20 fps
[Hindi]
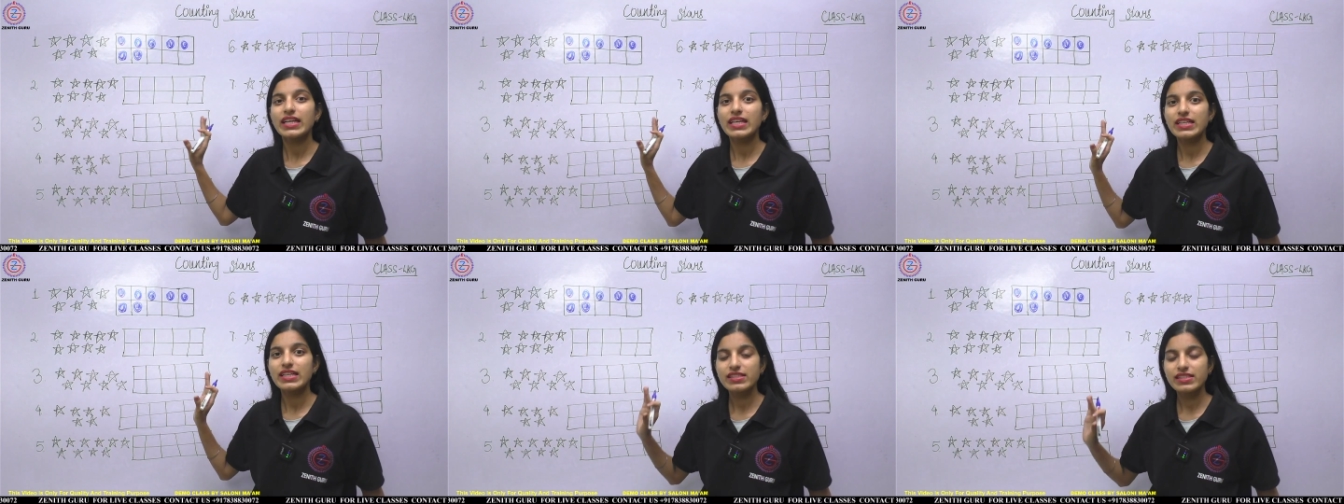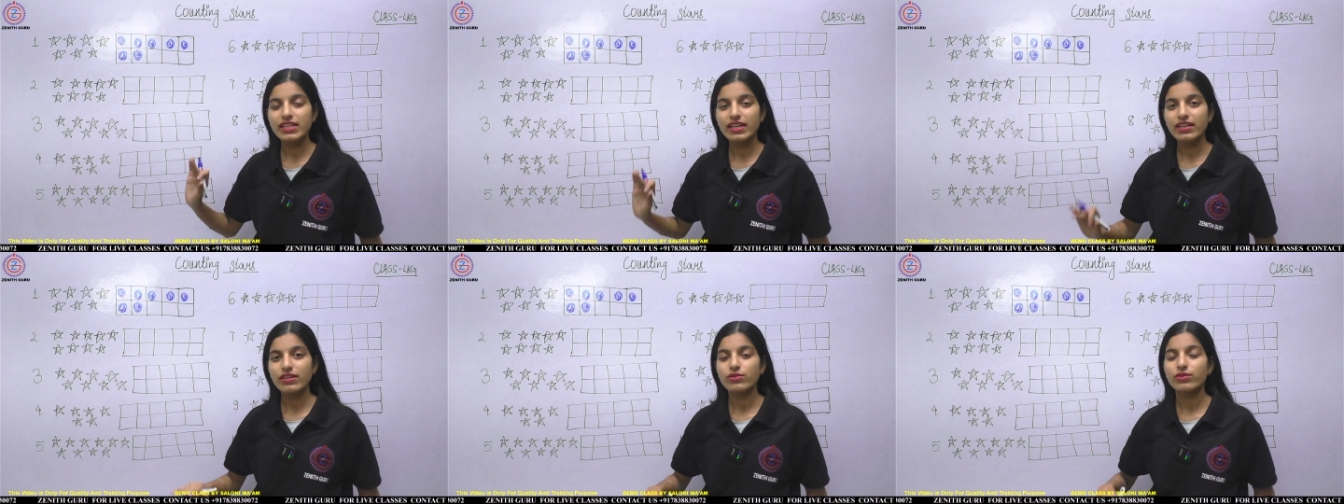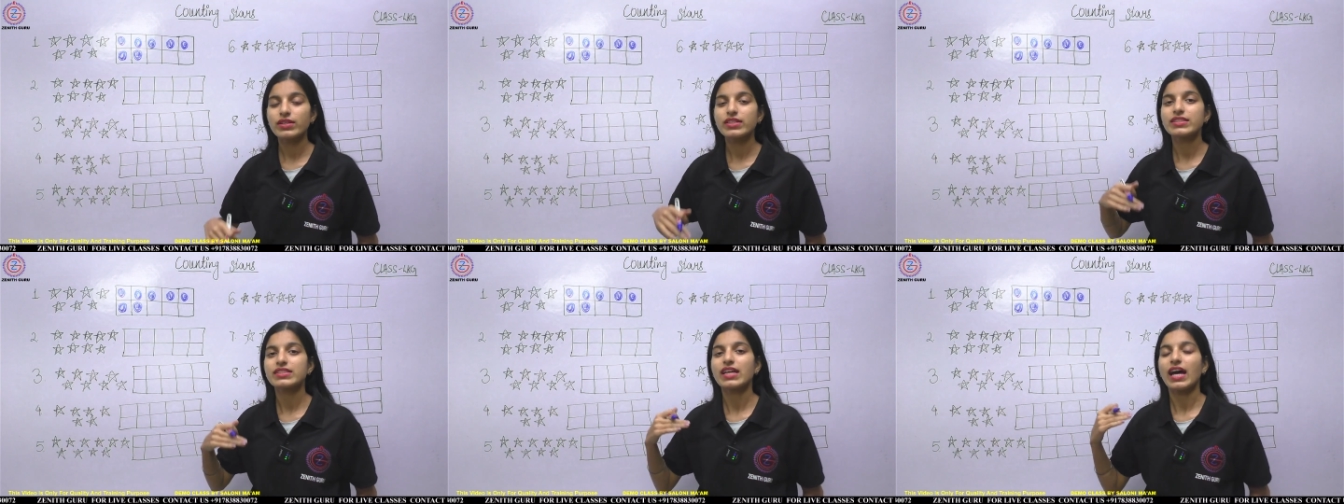इससे
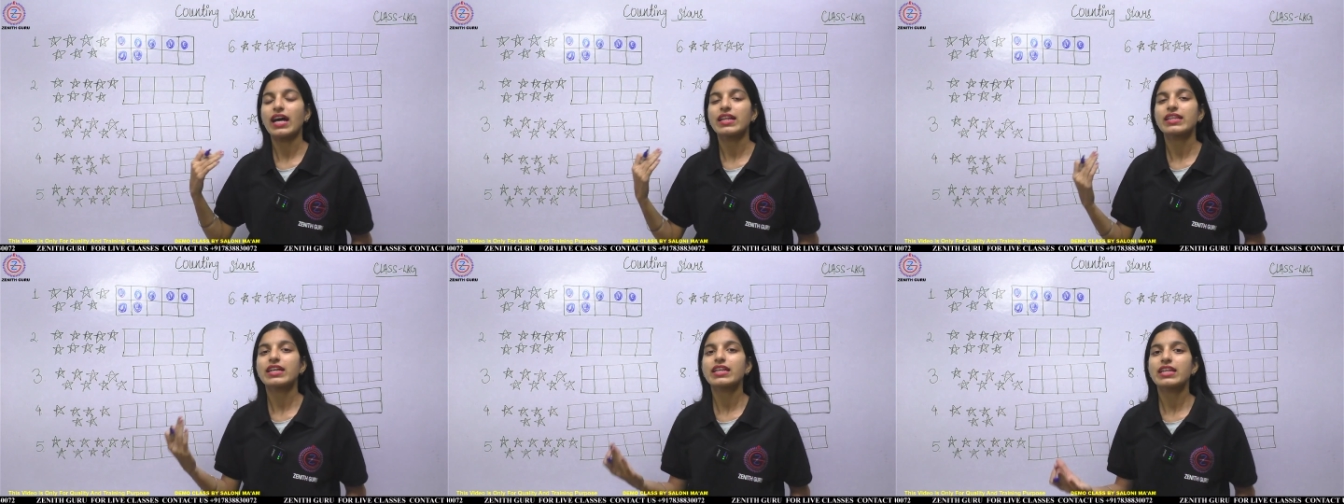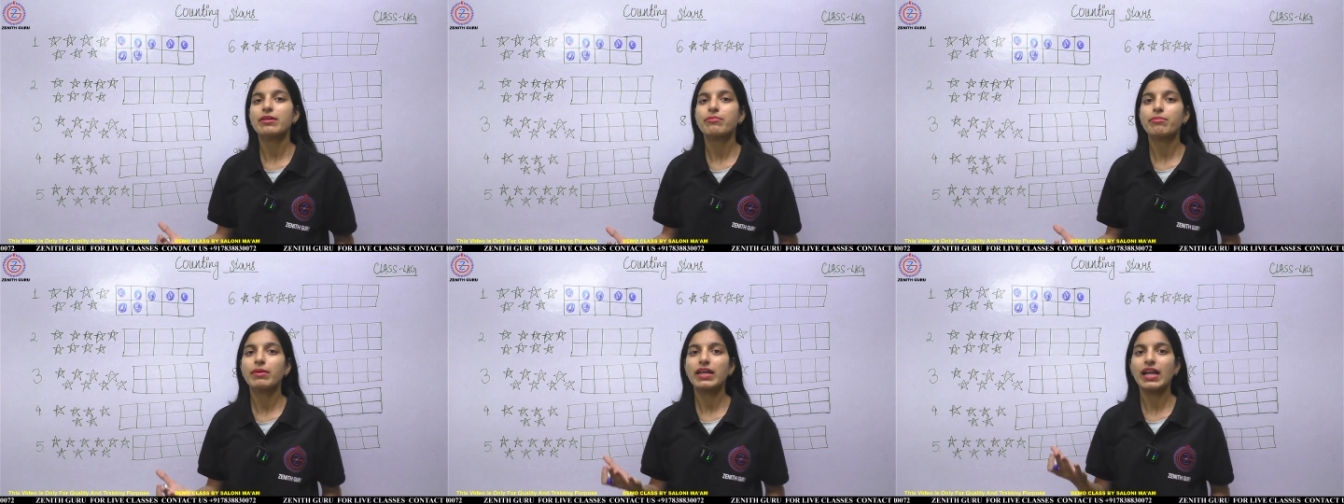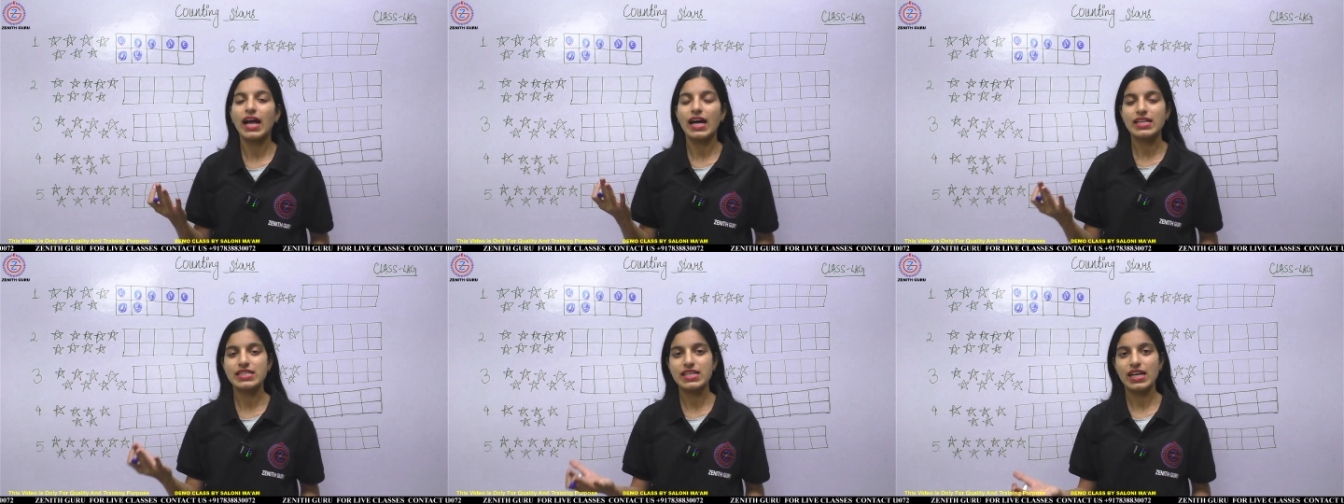कोई ज़्यादा नंबर
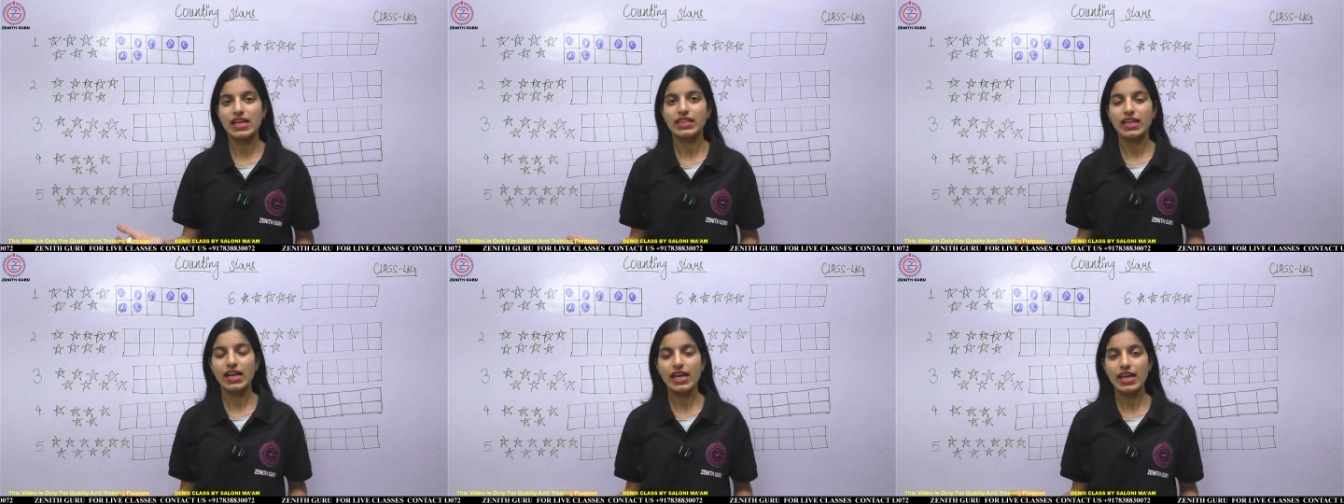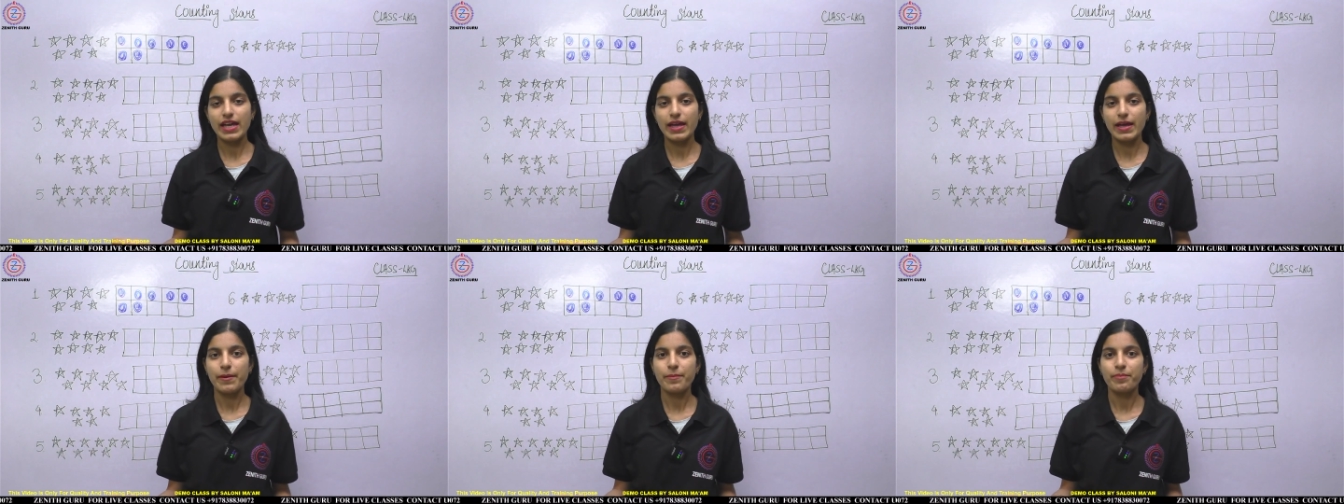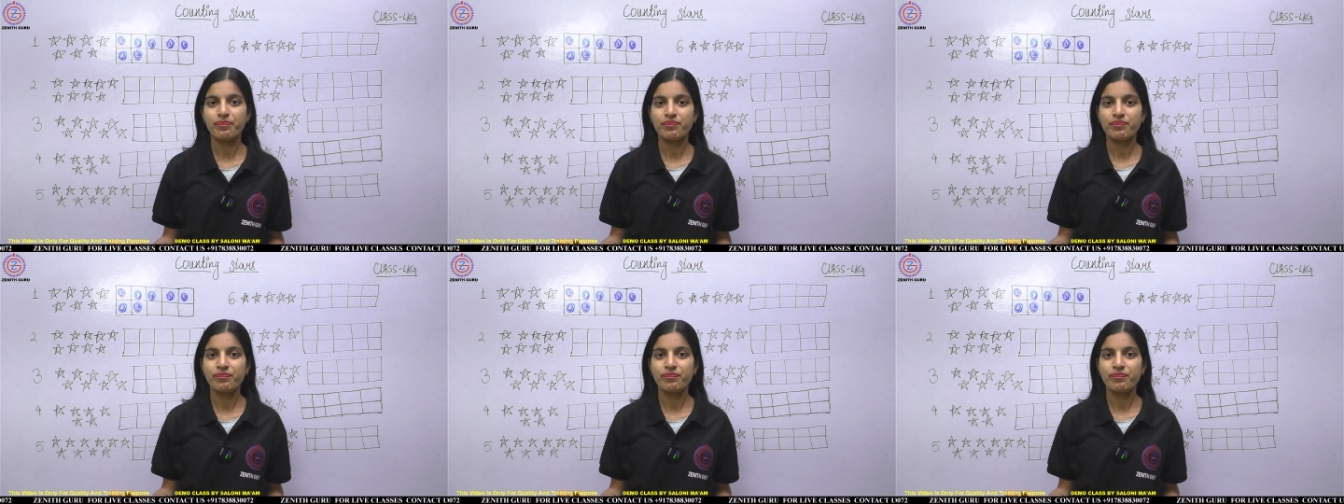आ जाता है